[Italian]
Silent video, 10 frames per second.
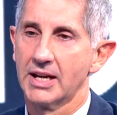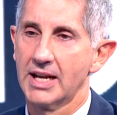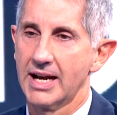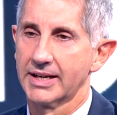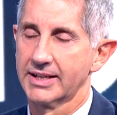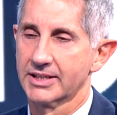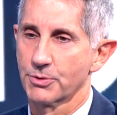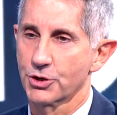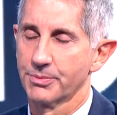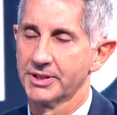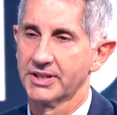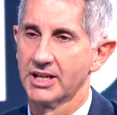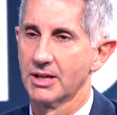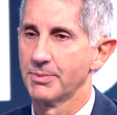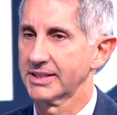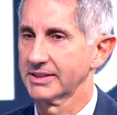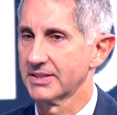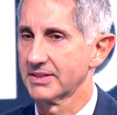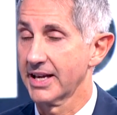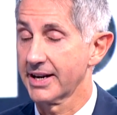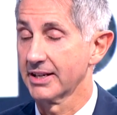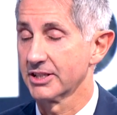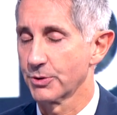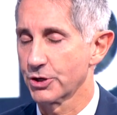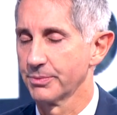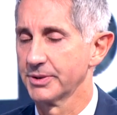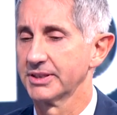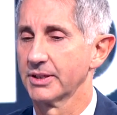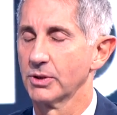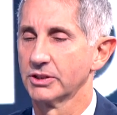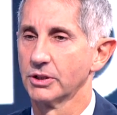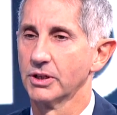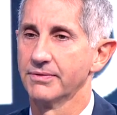all'anca, specialmente nella parte esterna, specialmente quando